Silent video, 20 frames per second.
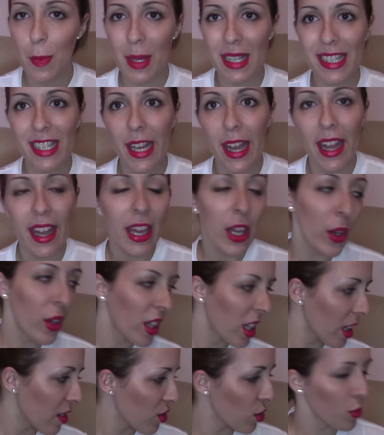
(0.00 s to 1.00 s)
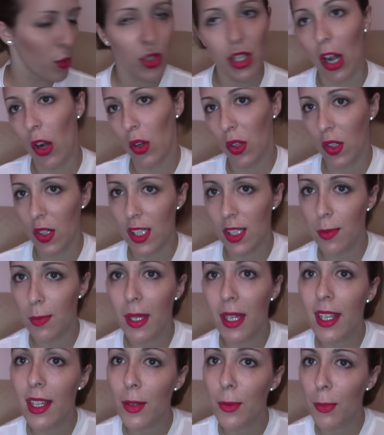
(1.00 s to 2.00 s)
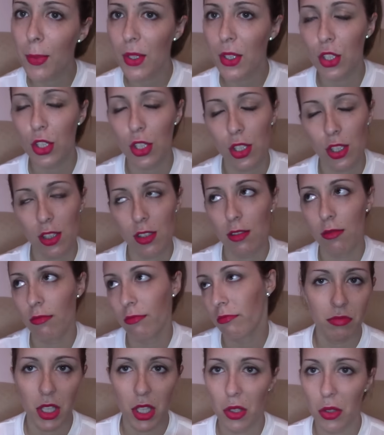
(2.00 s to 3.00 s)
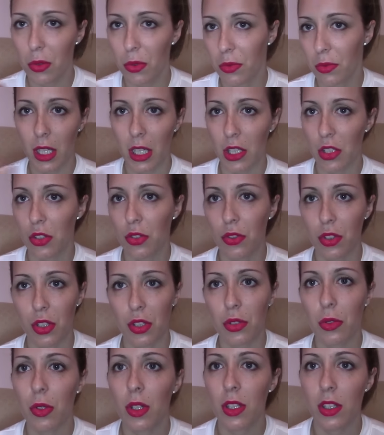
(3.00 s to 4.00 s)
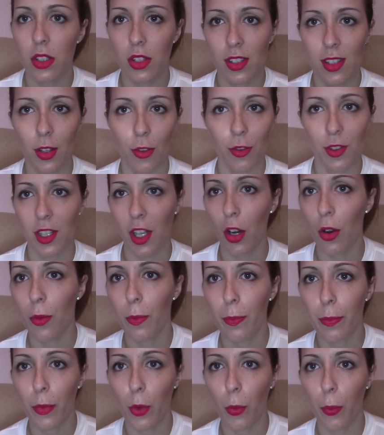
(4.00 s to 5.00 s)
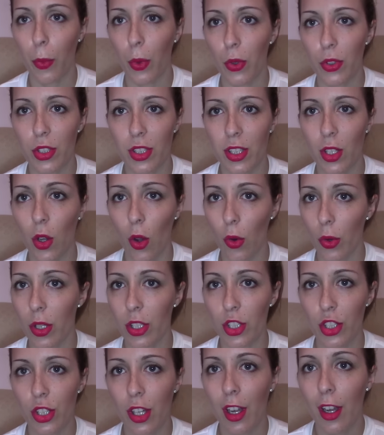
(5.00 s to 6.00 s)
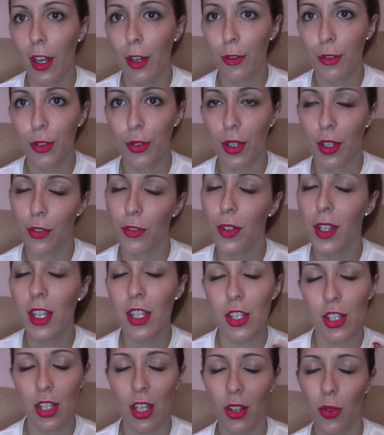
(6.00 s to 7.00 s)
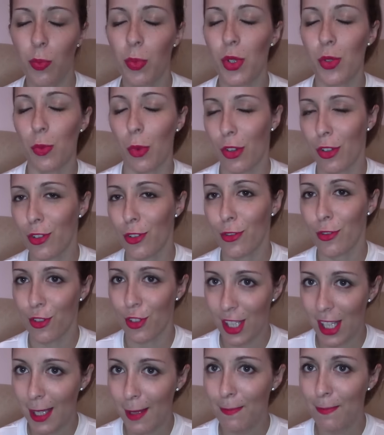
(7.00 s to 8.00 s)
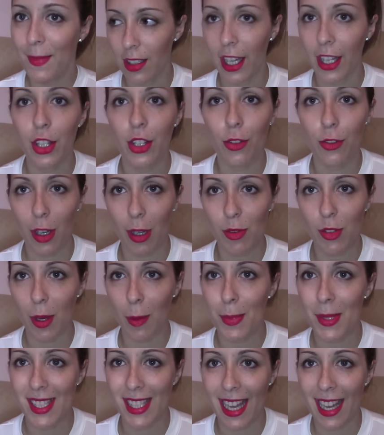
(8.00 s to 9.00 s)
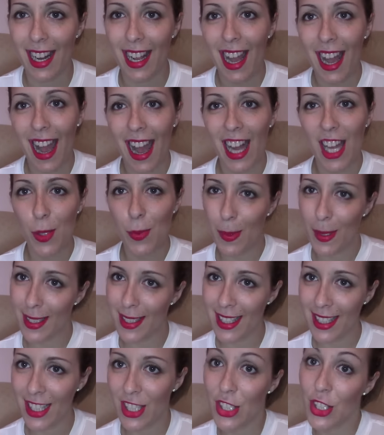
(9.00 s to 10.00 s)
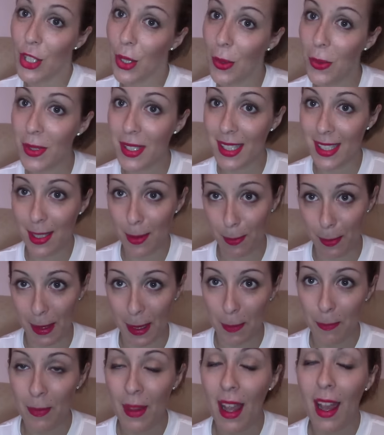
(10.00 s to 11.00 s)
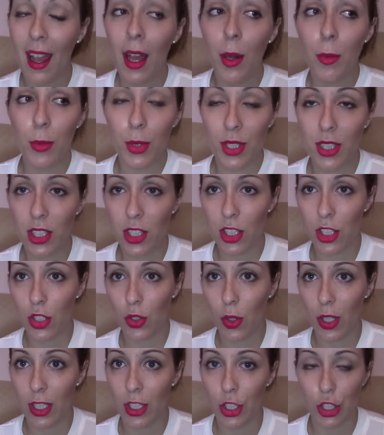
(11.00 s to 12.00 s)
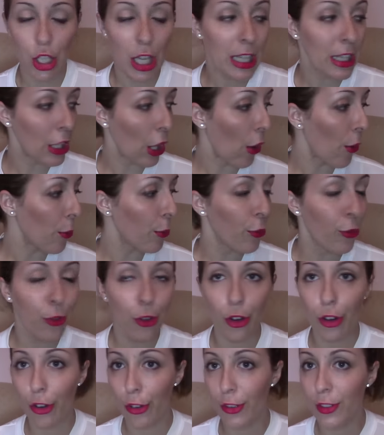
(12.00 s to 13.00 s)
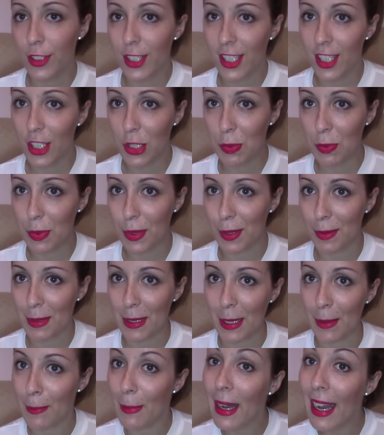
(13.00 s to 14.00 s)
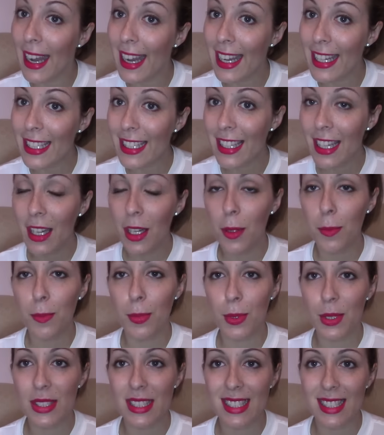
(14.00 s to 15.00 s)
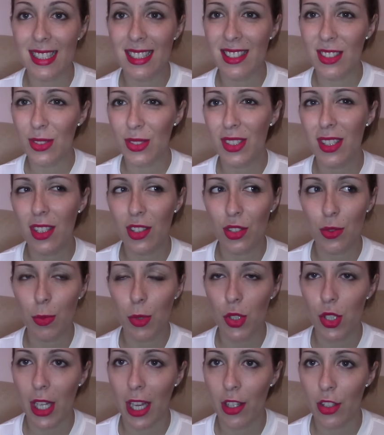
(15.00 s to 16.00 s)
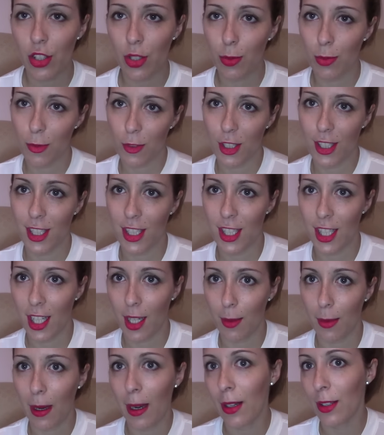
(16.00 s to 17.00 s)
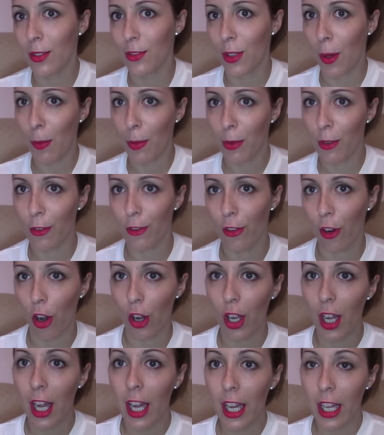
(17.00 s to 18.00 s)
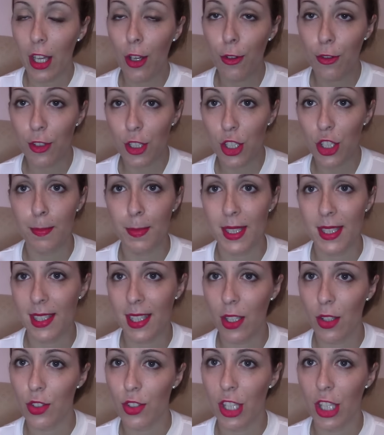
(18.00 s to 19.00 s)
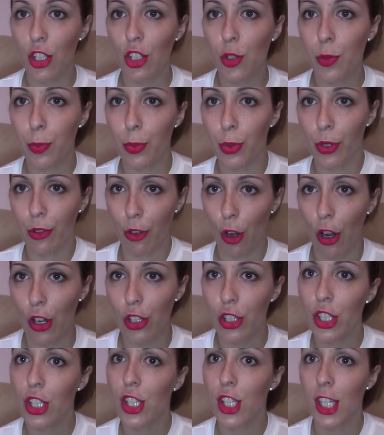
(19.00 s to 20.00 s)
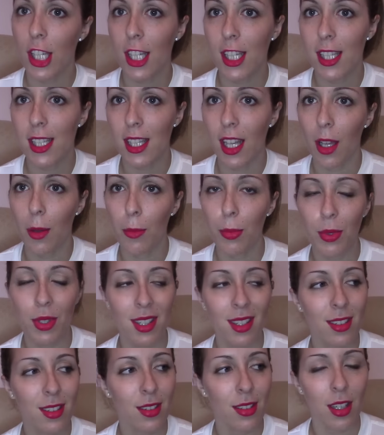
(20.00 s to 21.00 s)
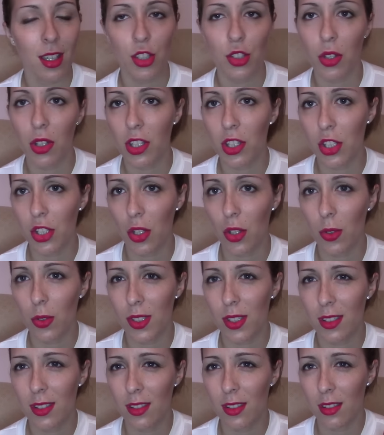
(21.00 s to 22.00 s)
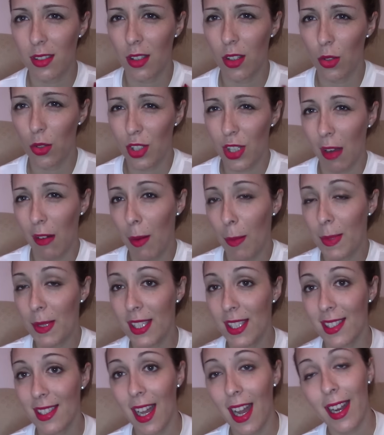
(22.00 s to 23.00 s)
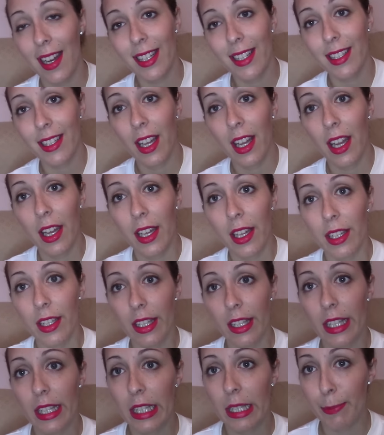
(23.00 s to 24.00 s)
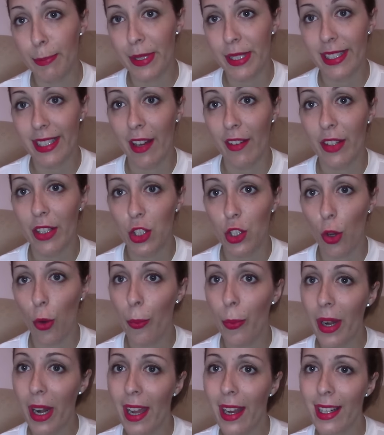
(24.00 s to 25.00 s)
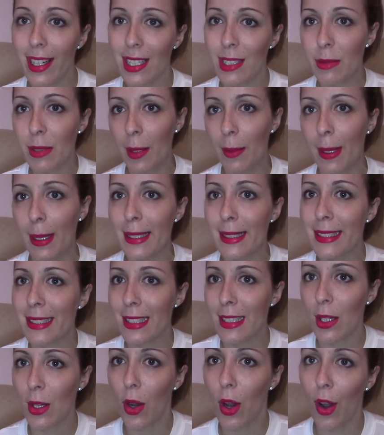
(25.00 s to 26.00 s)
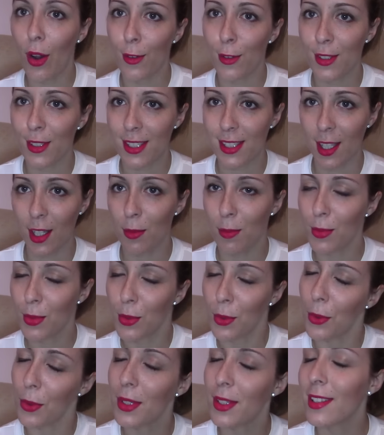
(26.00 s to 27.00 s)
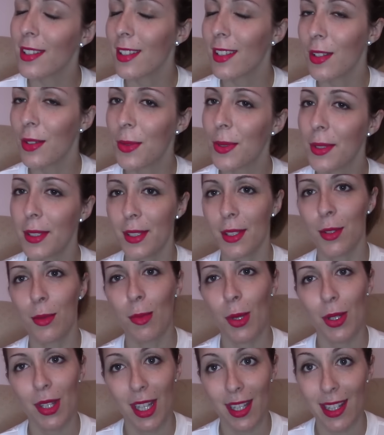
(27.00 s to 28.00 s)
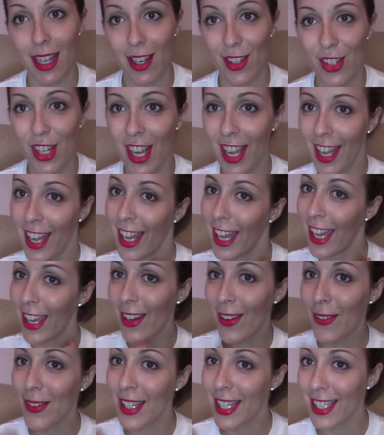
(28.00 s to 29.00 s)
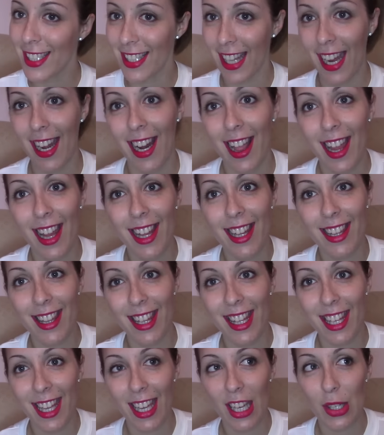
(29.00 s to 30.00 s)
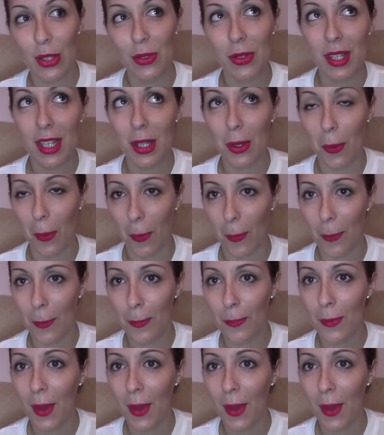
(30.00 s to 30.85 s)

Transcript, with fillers: mas eu queria vos mostrar o que recebi e depois eu, as outras coisas, se eu fizer o post com as fotografias, eu depois mostro sim? Então vamos já passar às prendinhas que eu recebi. Muitas das coisas, então, foram oferecidas pela minha mãe, porque no dia dos meus anos, como vocês acabaram de ver pelo vlog, eu fiz passeiozinhos por lojas e assim, por isso as coisas que eu que eu estava a precisar e que precisava de comprar, a minha mãe decidiu oferecer-me tudo. Decidiu que no meu dia de anos eu não ia gastar dinheiro nenhum,